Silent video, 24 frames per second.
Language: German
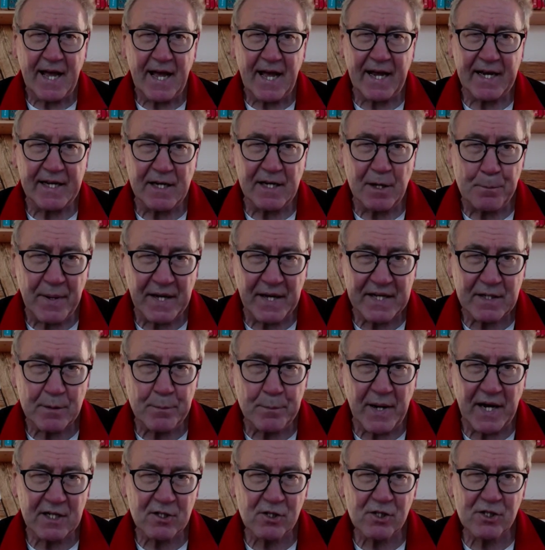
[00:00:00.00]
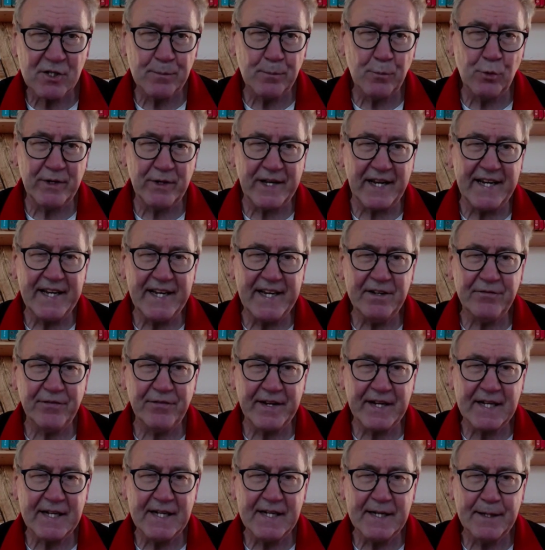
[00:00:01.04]
ein mathematisches Modell
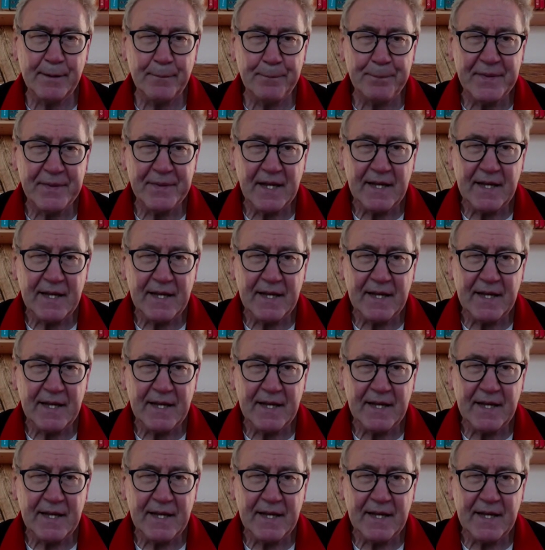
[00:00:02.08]
entwickelt,